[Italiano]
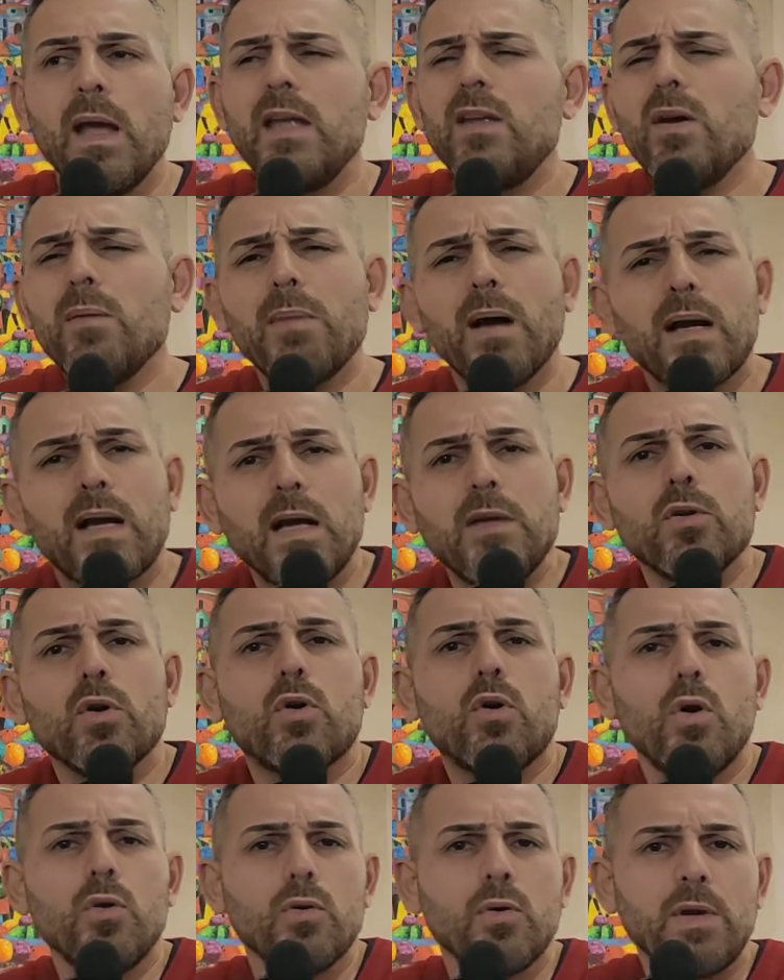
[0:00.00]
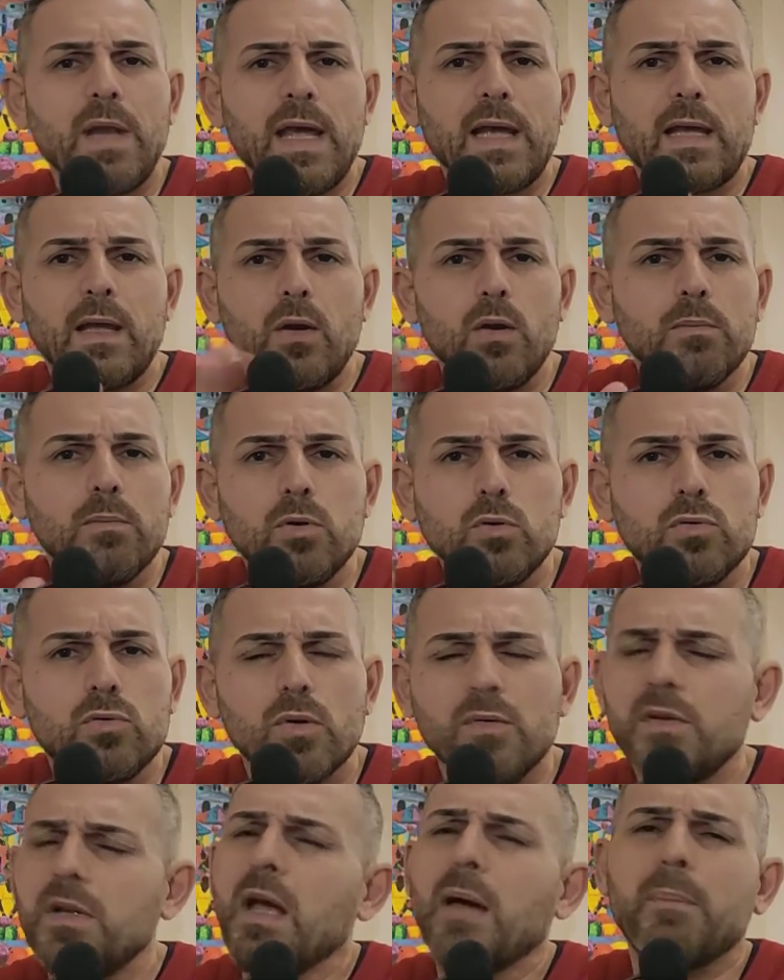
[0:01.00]
E io Bakayoko non è che lo
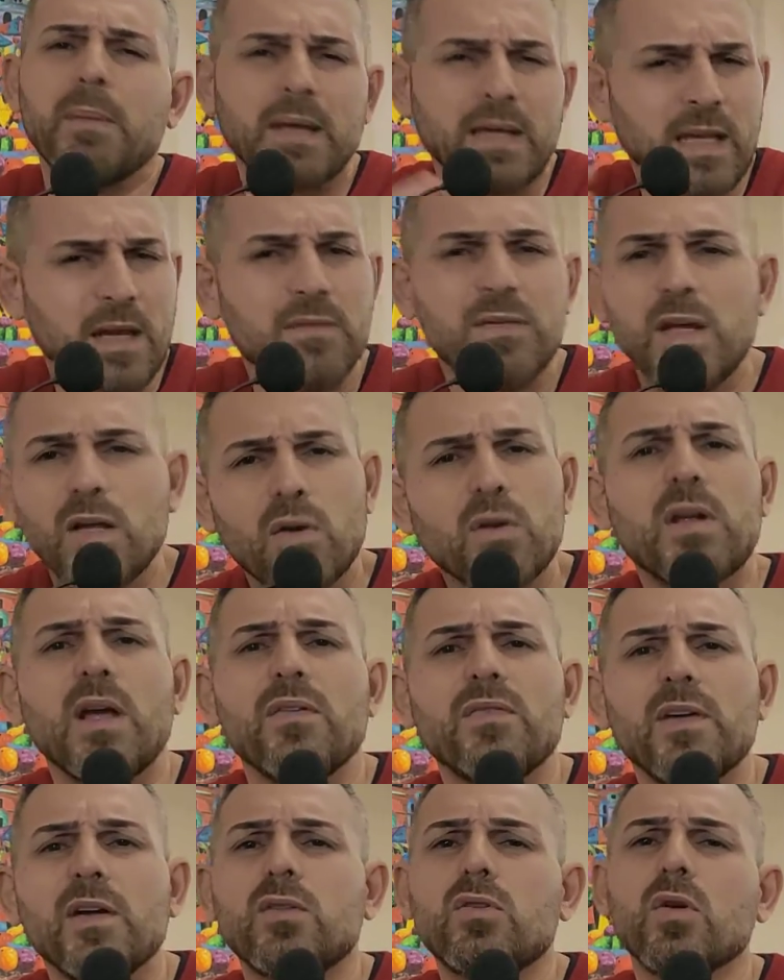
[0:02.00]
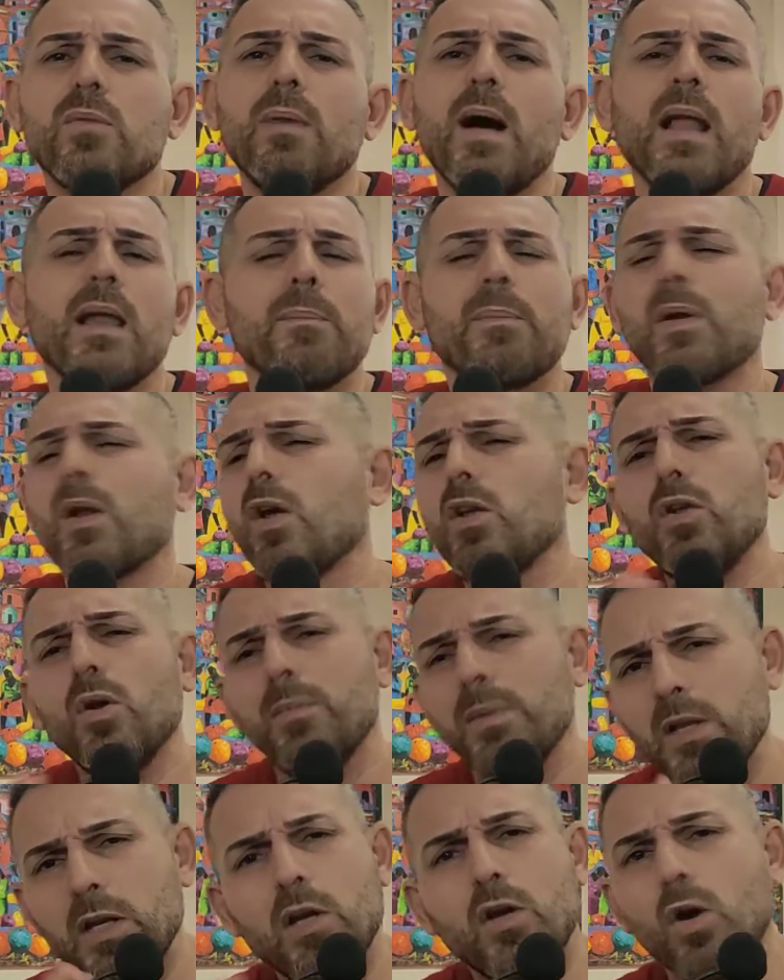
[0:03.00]
butto via, perché è vero che ha fatto male, però io
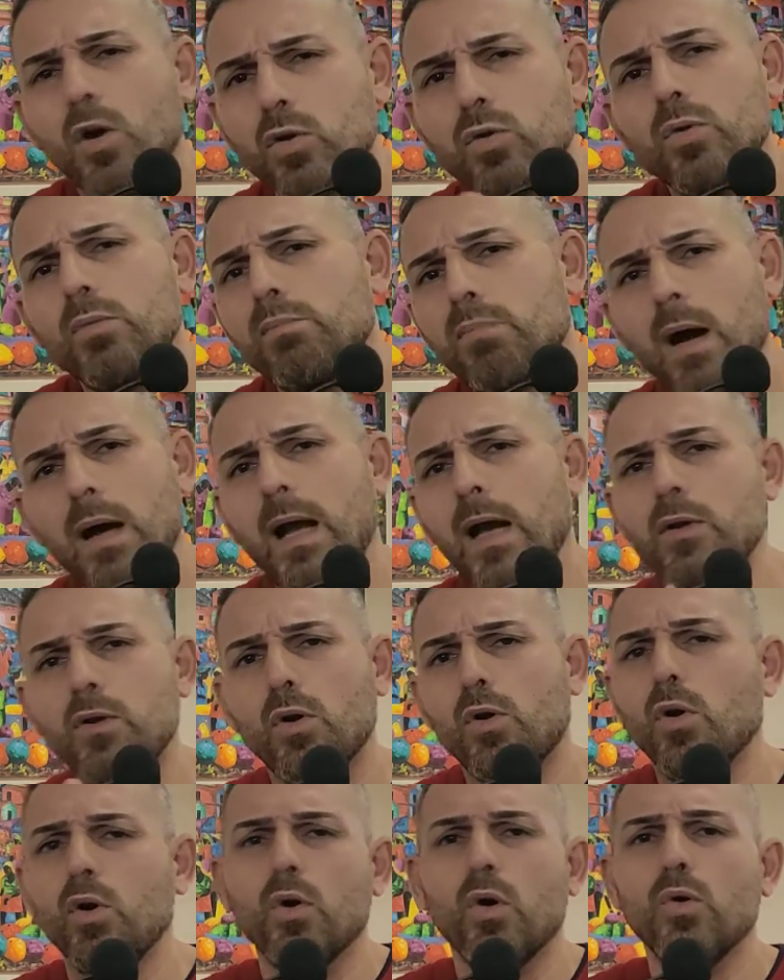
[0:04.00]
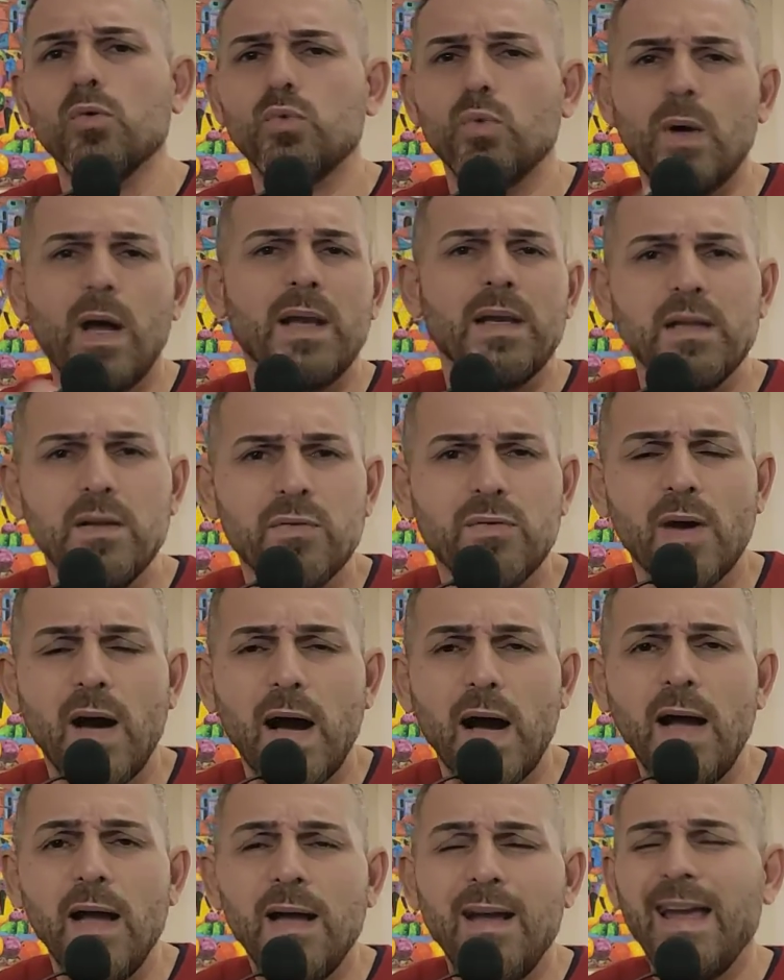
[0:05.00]
mi ricordo un Bakayoko due anni
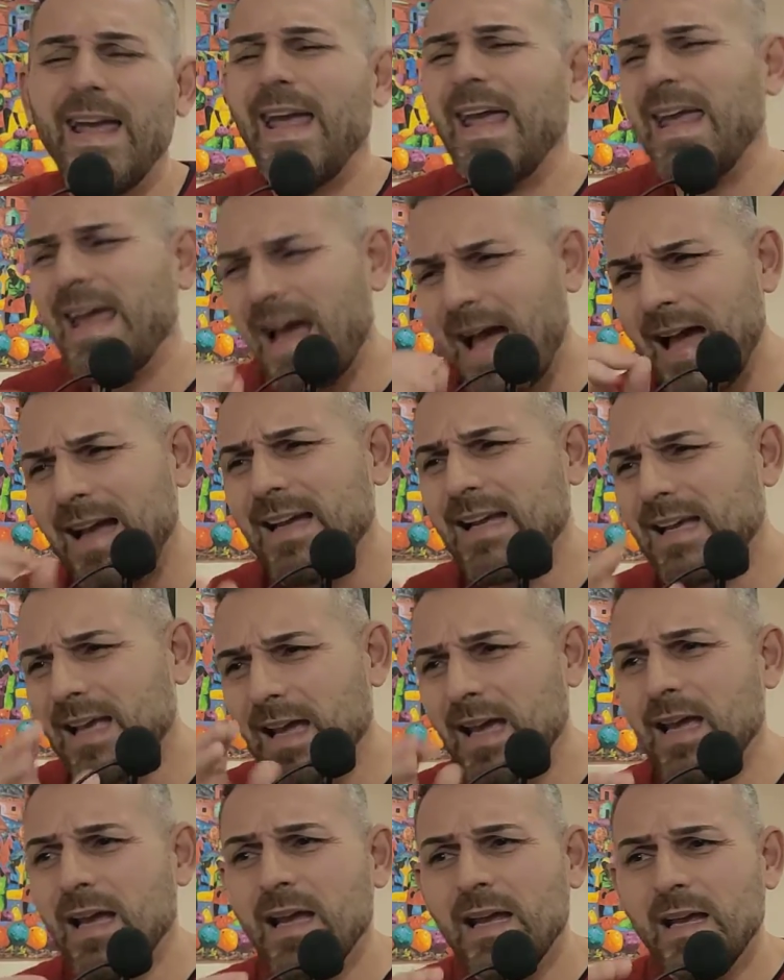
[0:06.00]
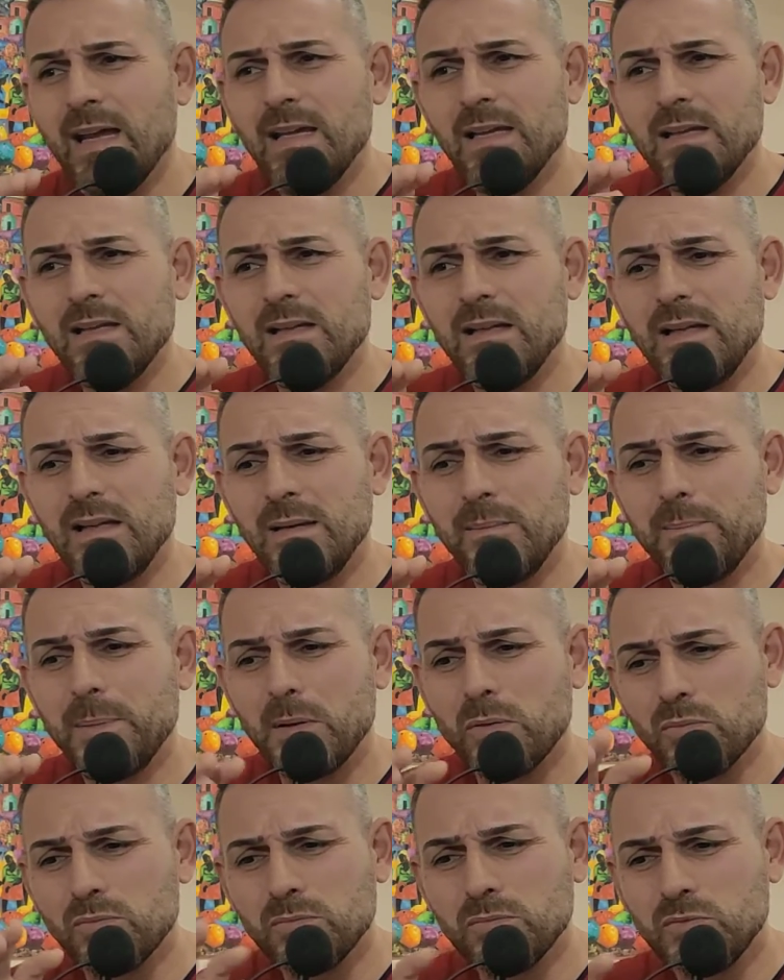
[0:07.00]
fa e anche eh,
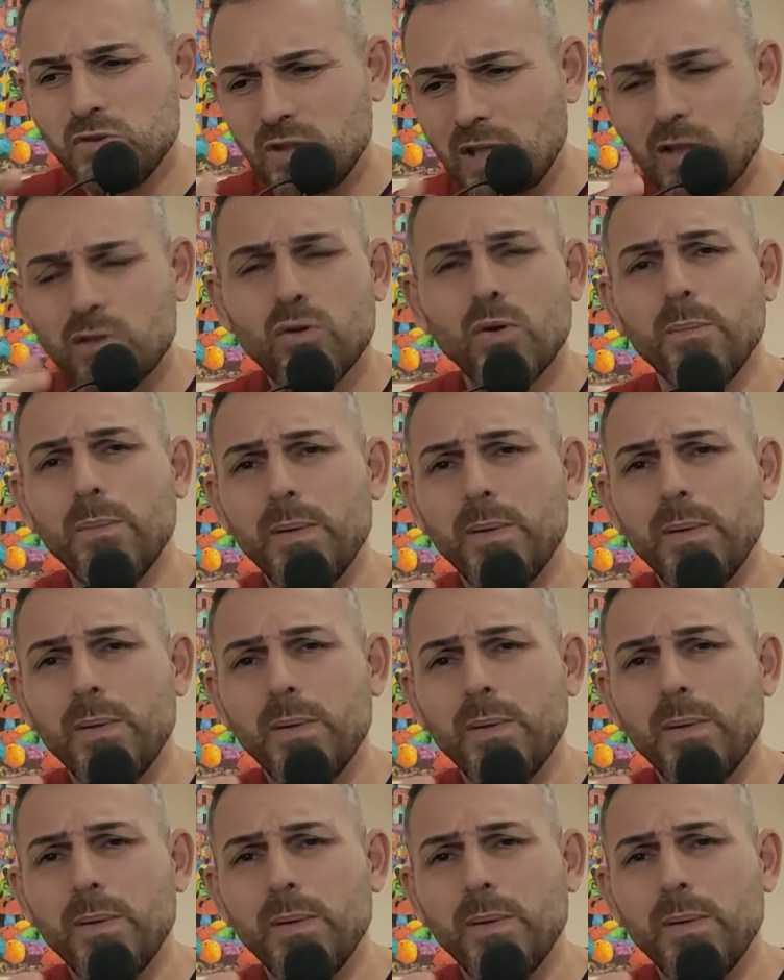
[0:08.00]
per un certo